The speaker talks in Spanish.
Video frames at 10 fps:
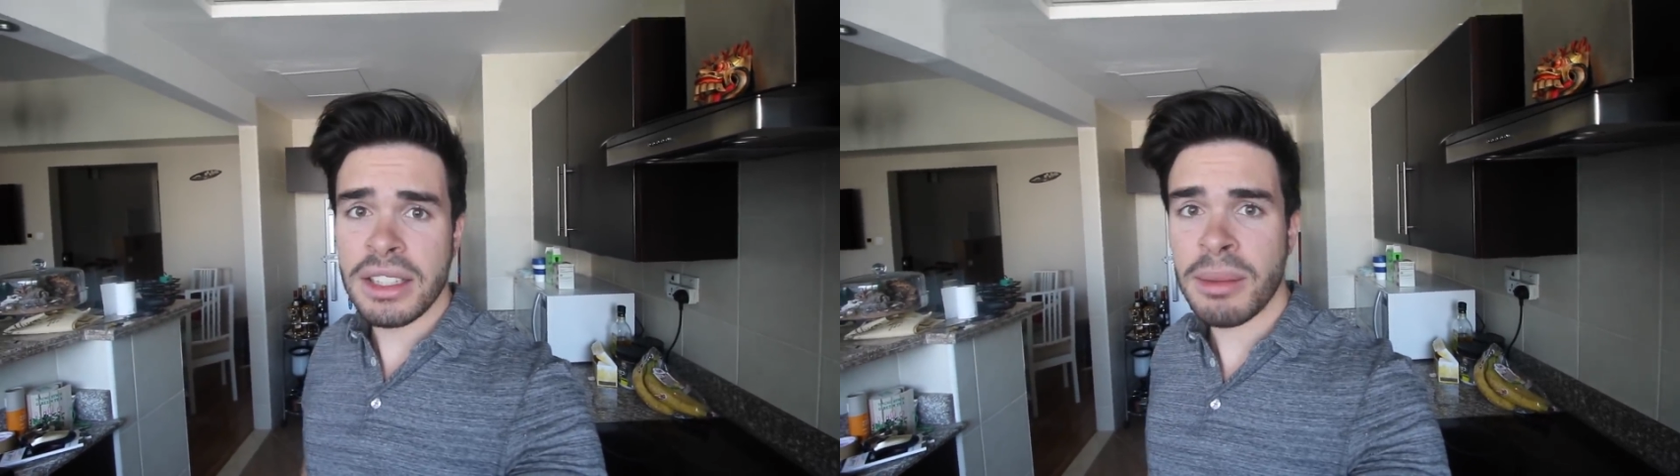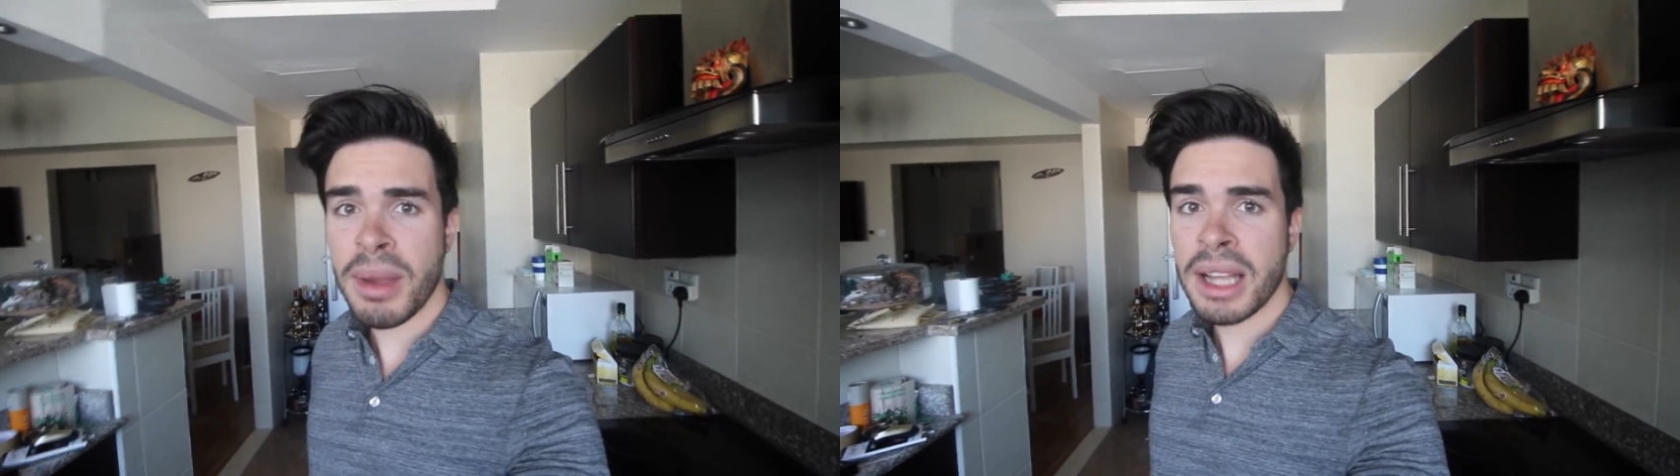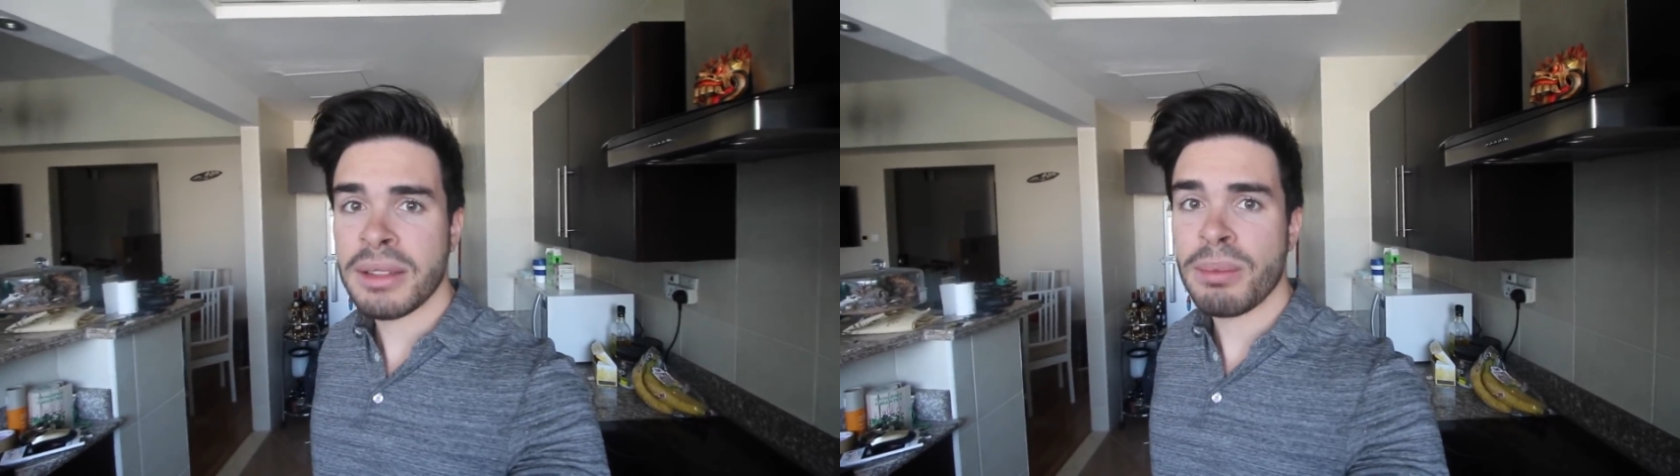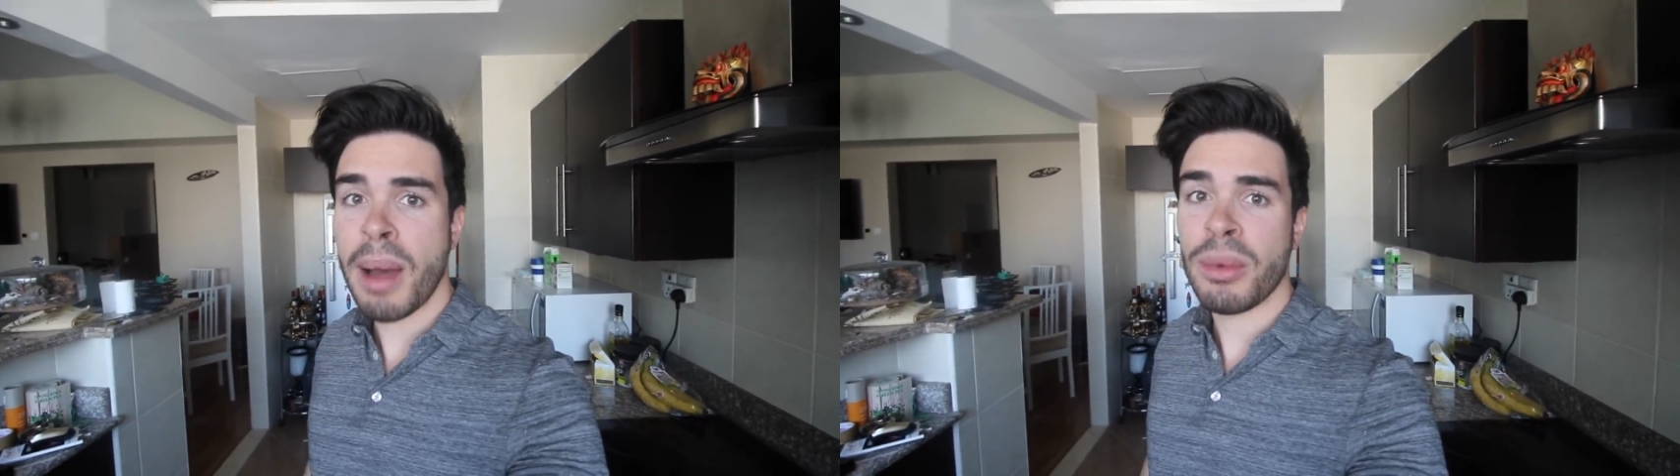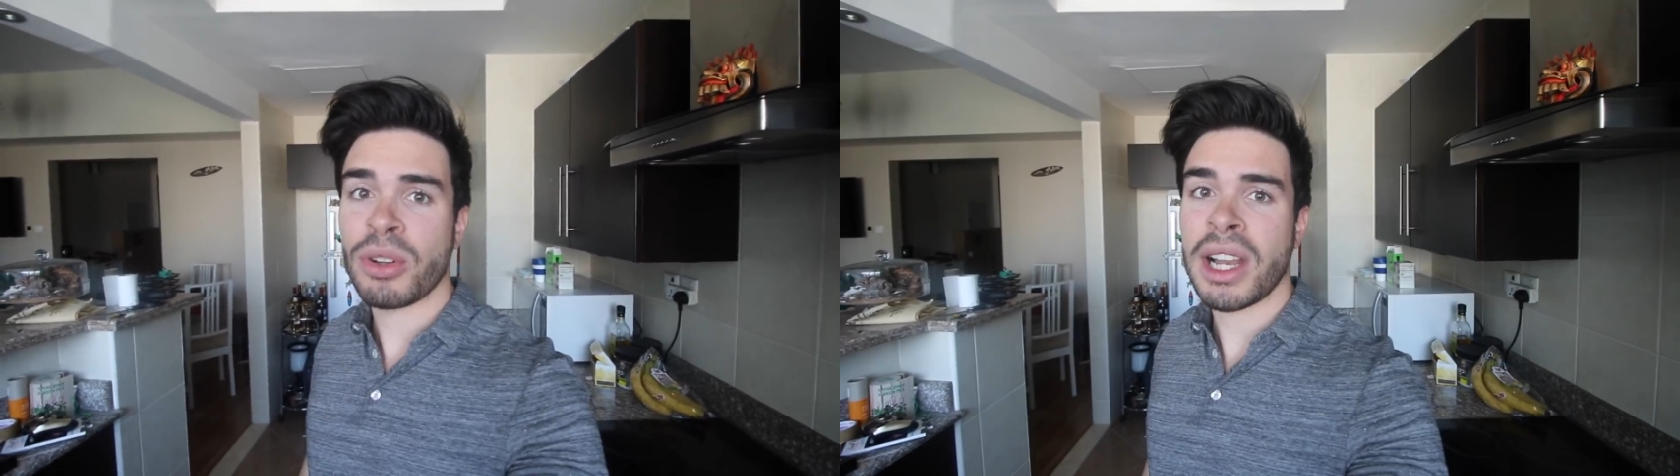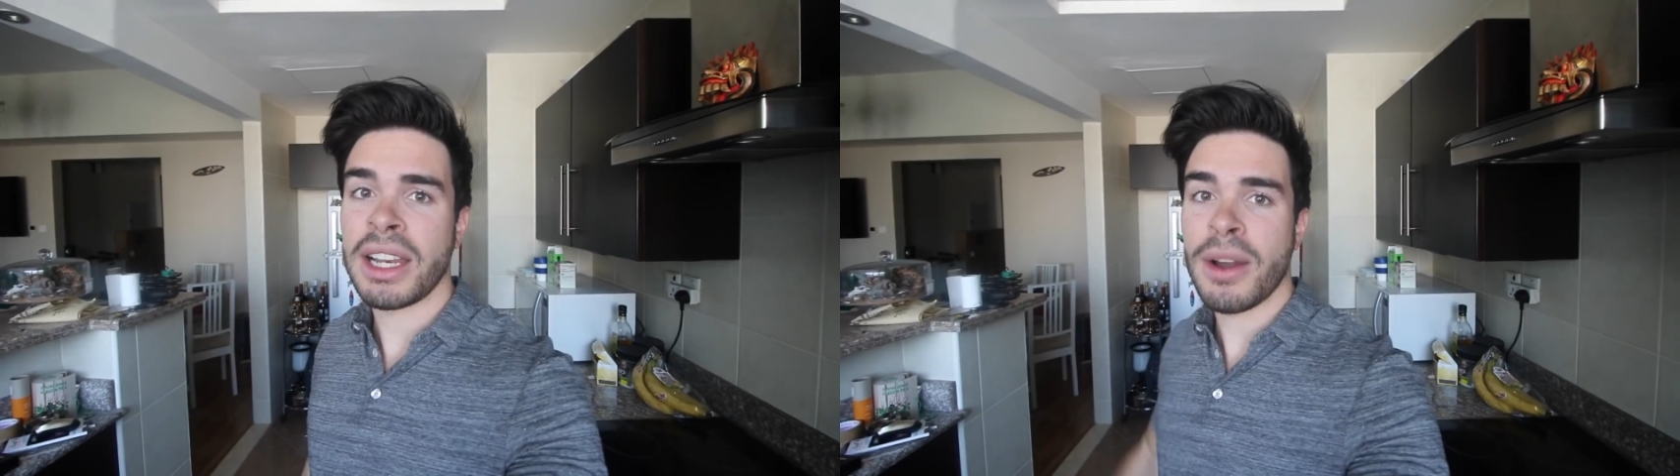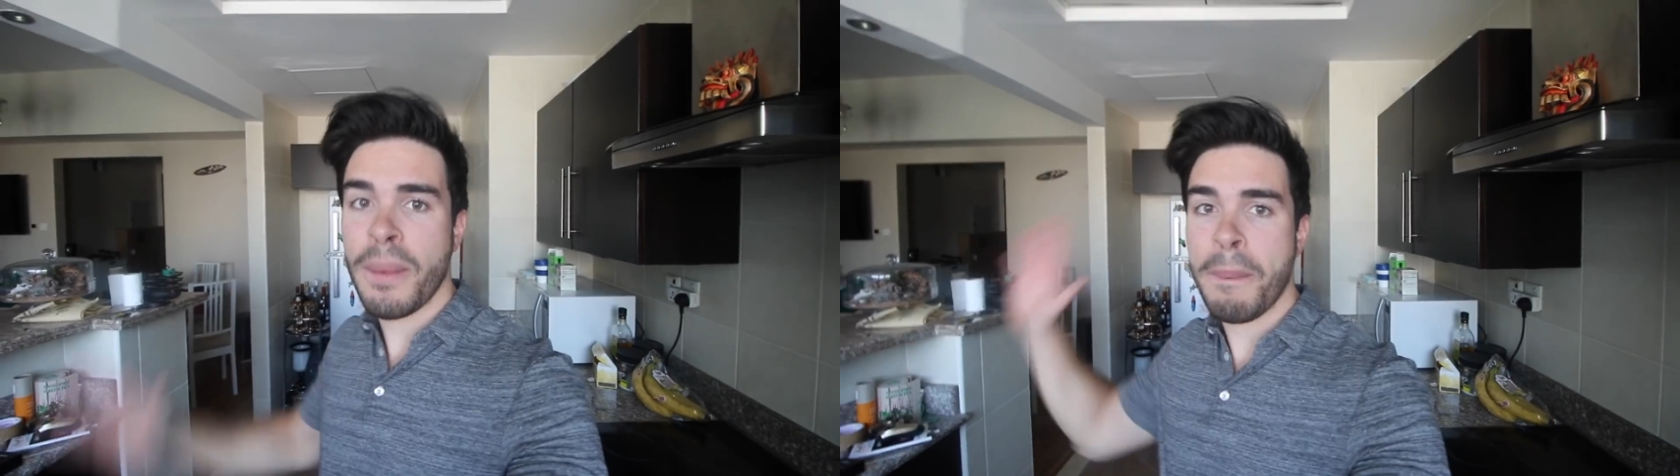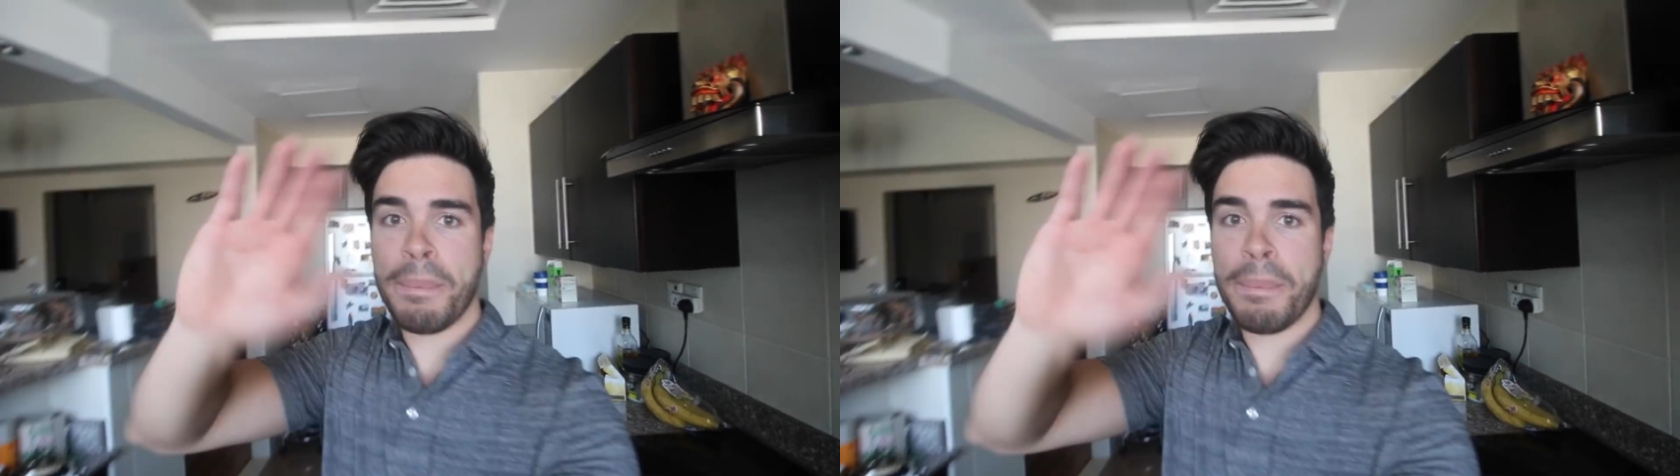Sin más, vámonos al lío